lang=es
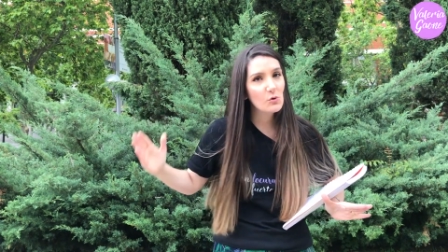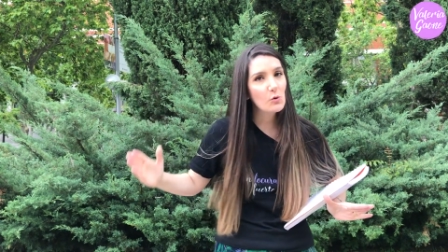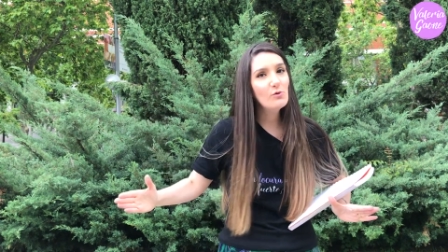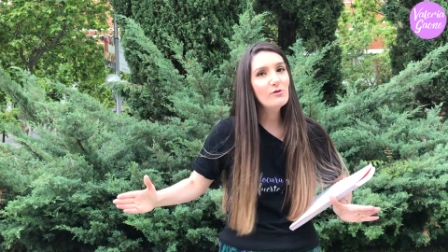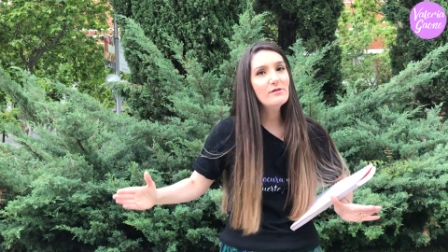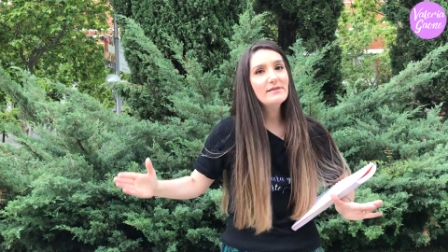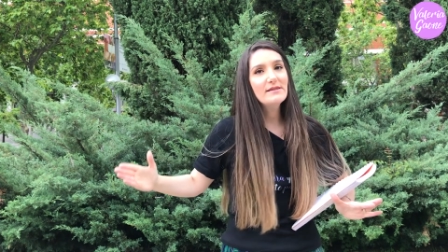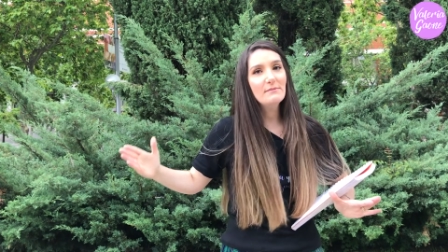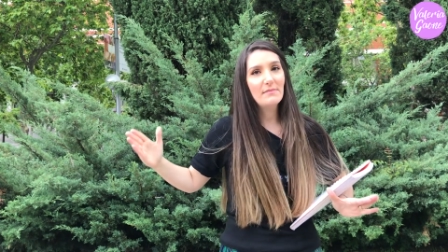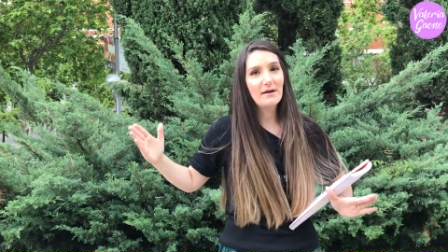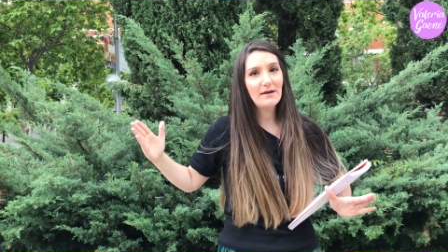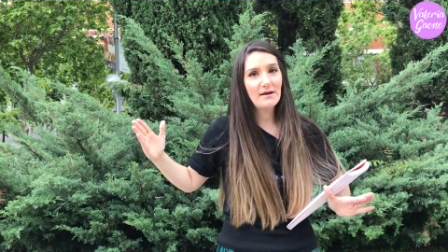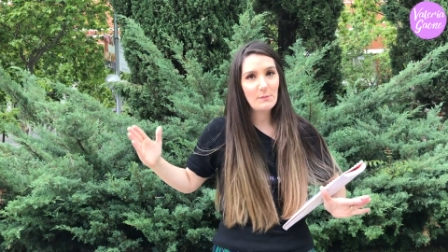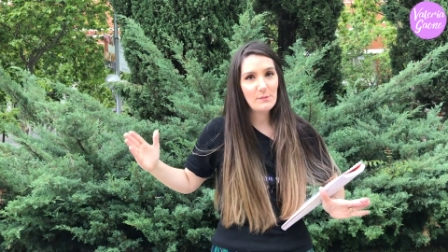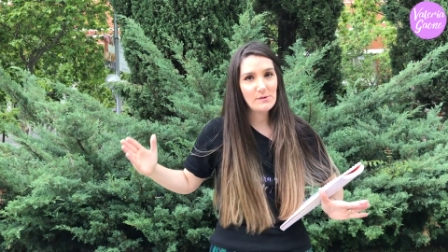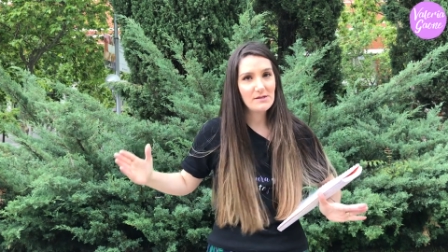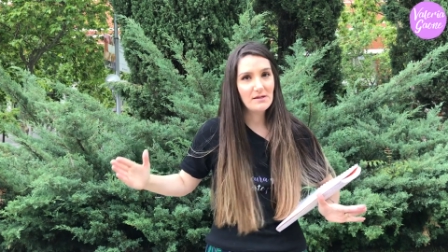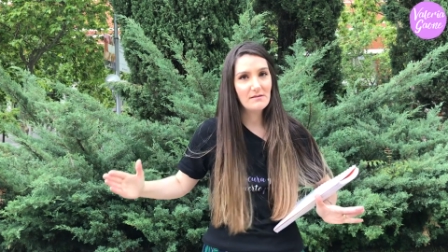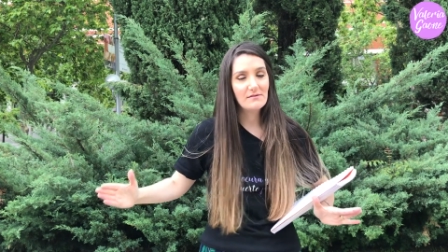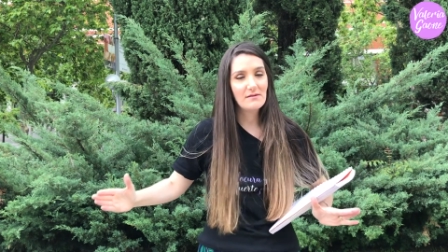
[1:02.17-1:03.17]
últimas
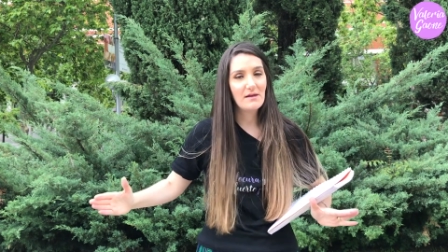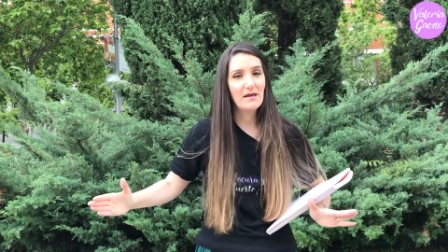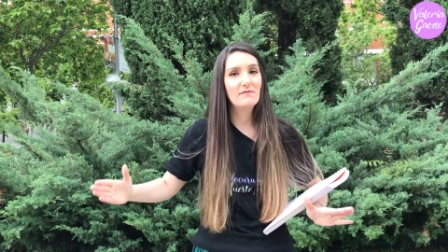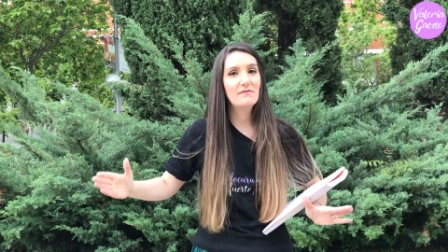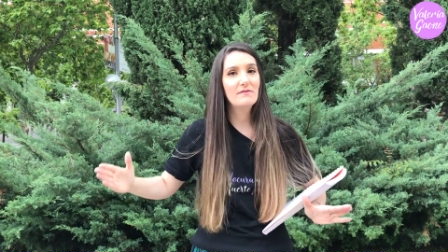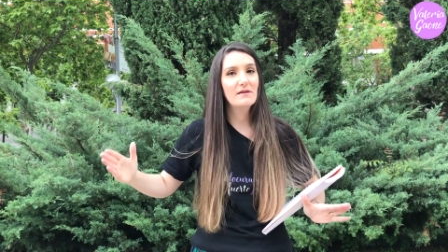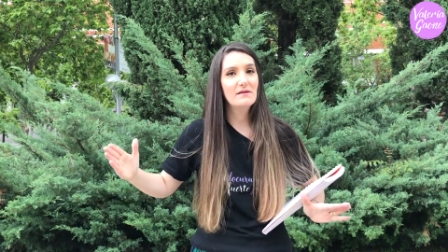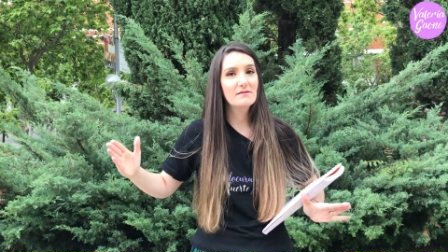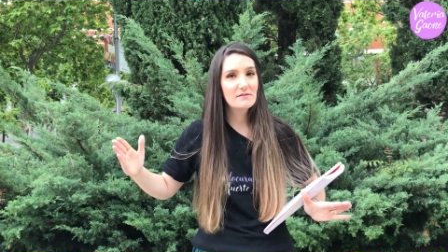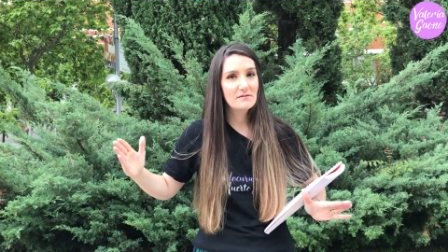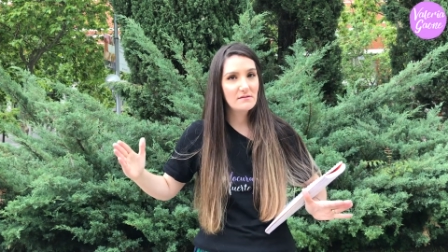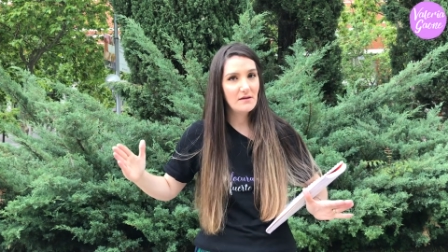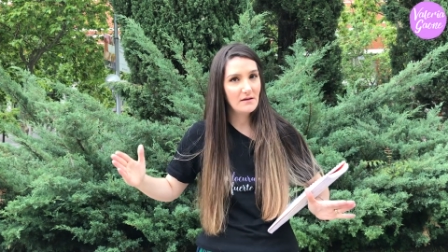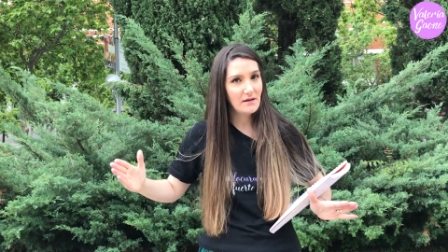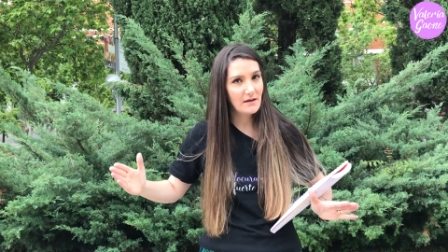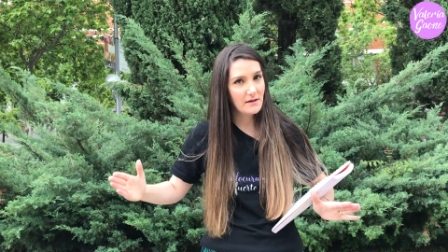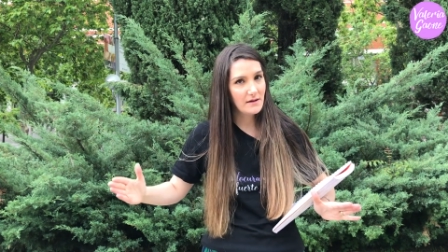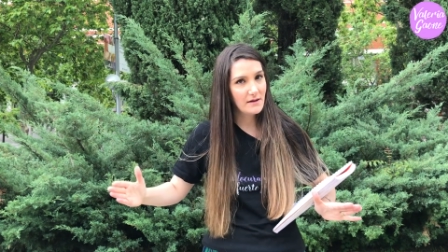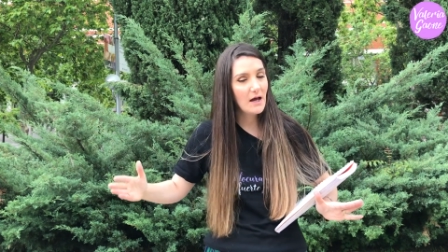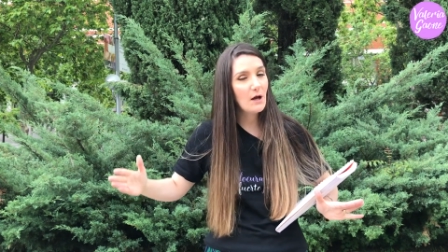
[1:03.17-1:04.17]
representantes de
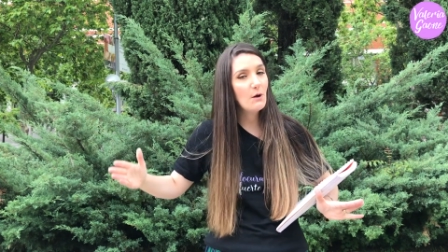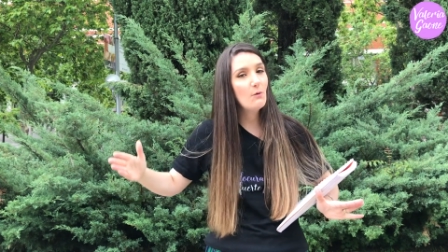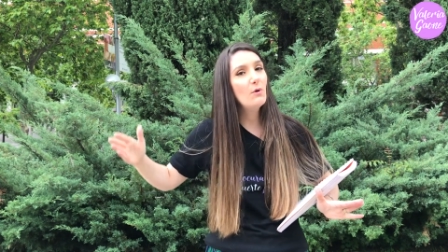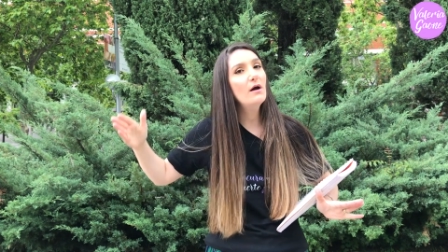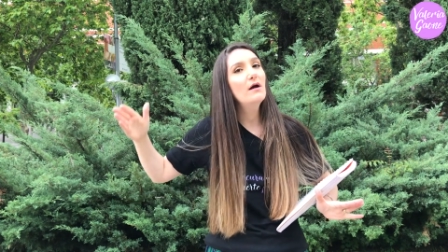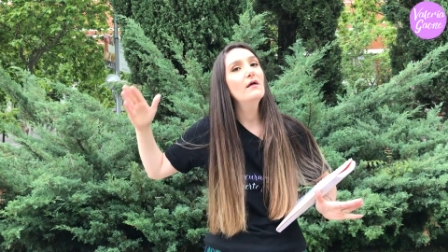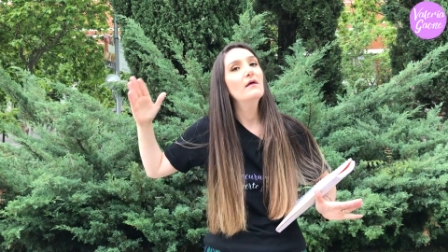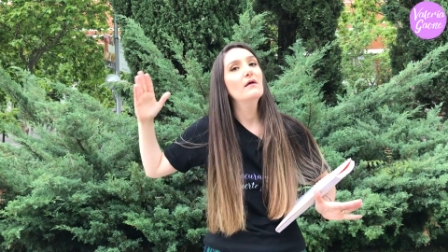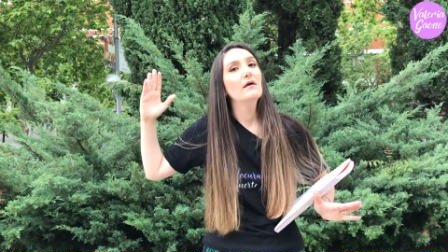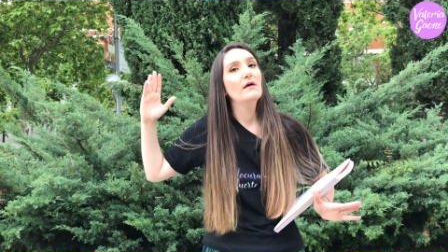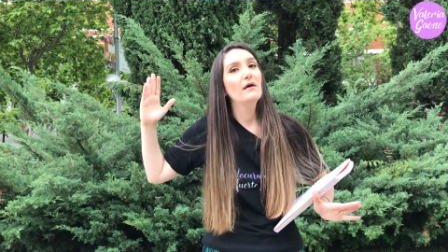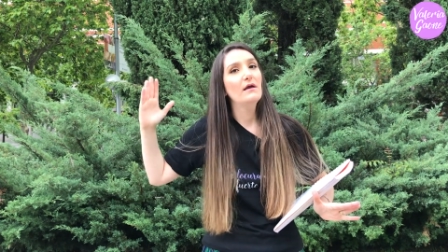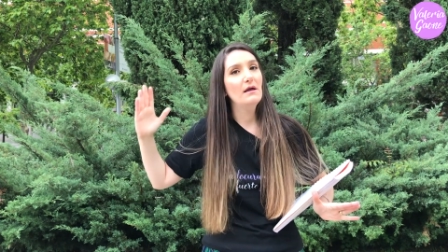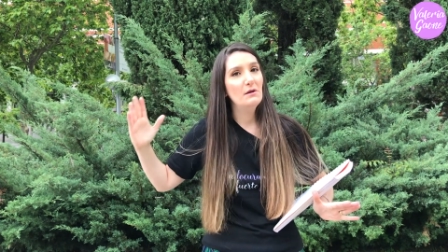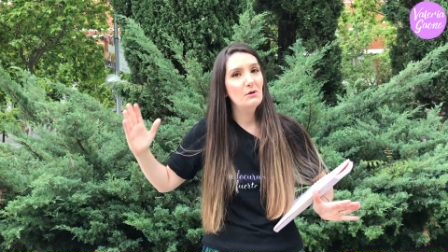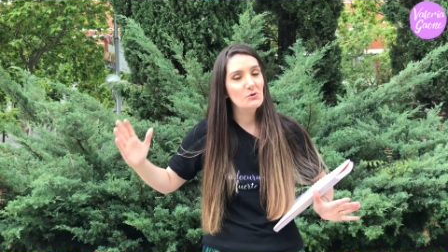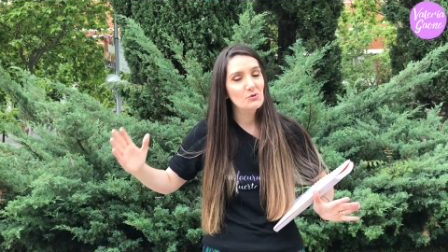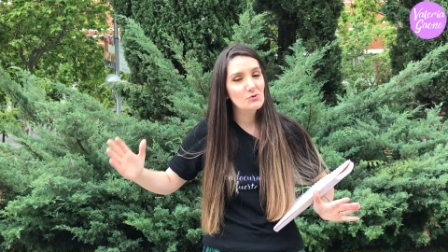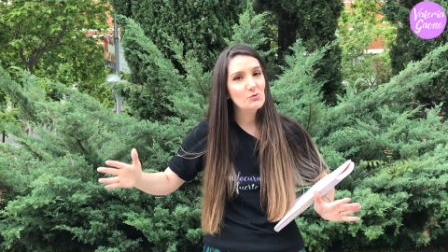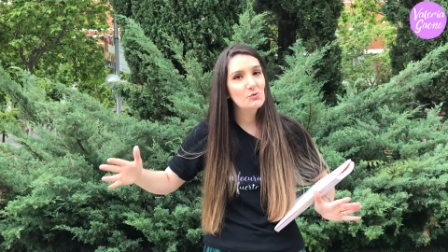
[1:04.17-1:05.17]
Nicaragua en
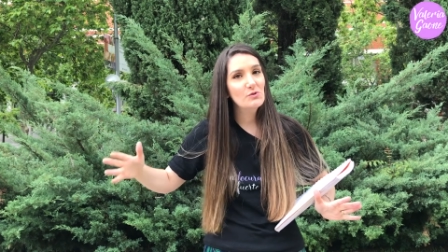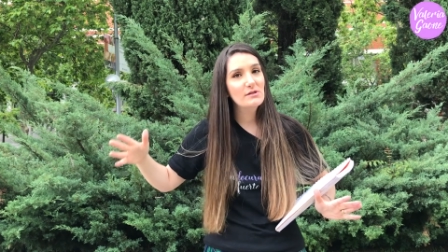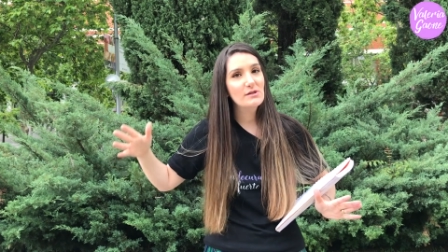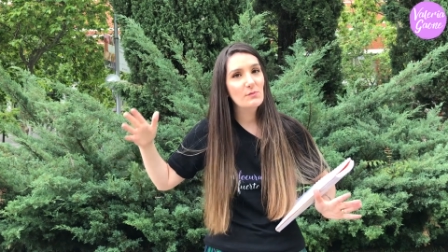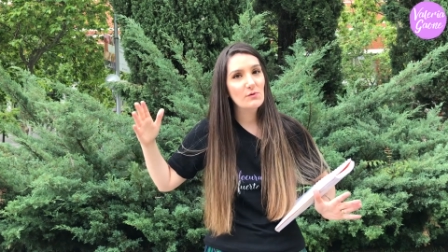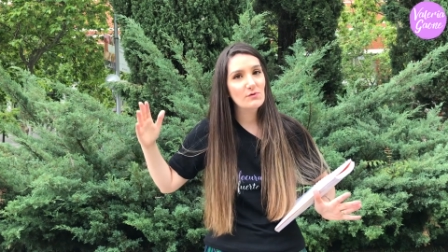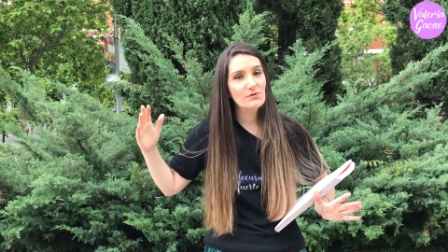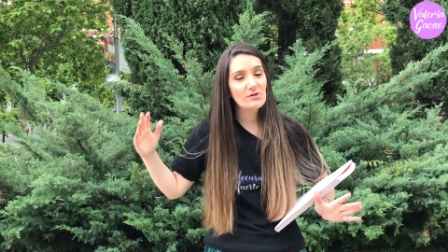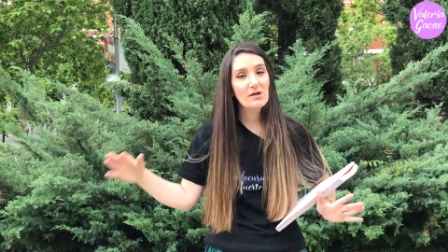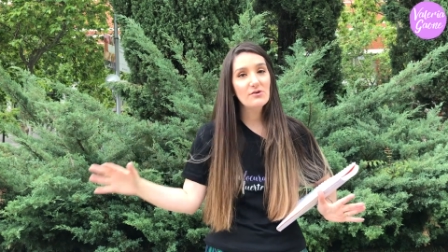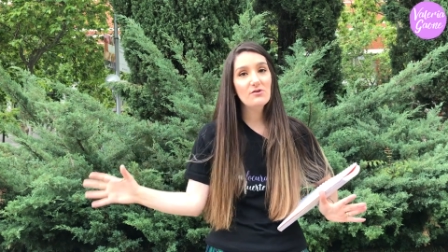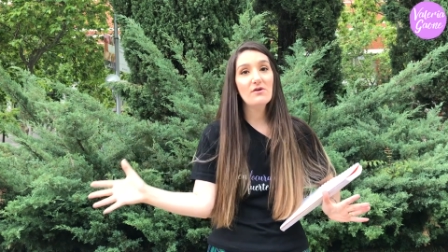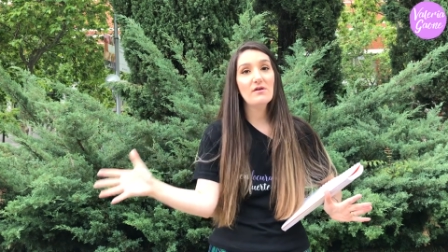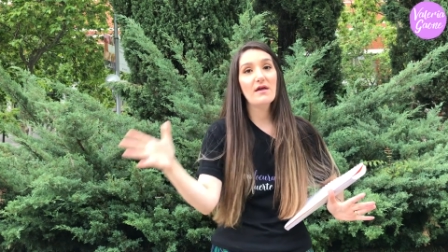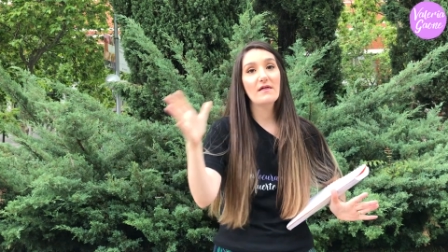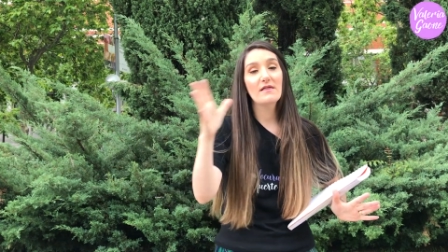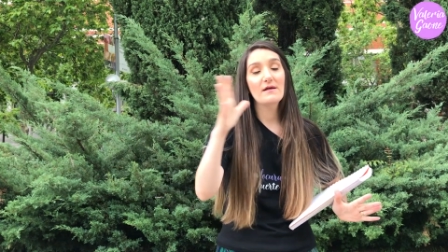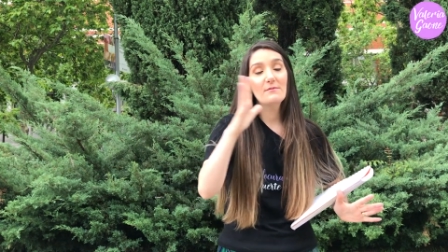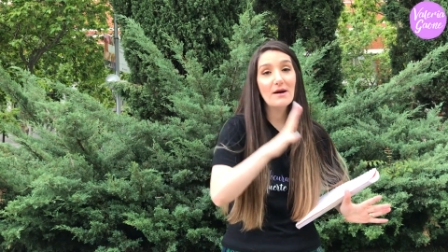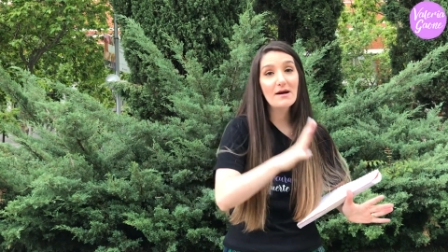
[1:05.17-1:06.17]
los últimos años y
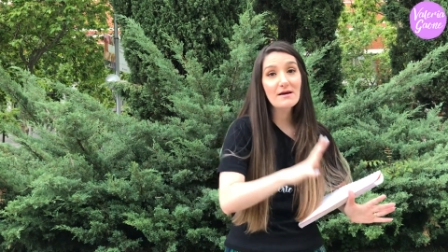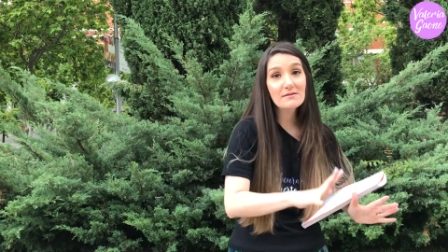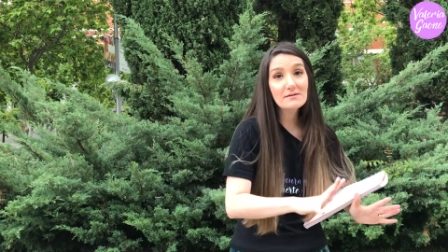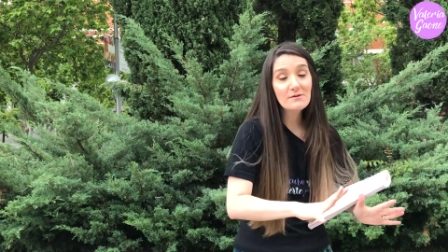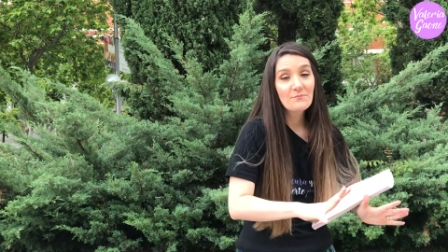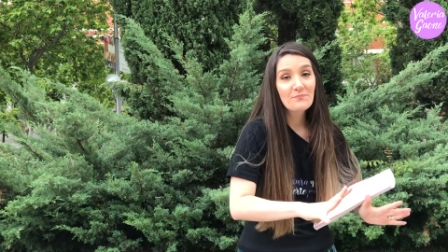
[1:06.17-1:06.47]
además